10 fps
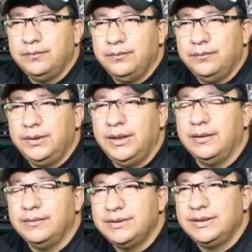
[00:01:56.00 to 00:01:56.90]

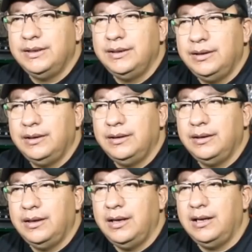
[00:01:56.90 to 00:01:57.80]
Miren,
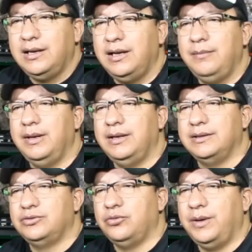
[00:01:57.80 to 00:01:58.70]
si el crimen
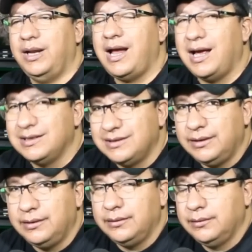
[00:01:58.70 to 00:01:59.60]
estuviera así,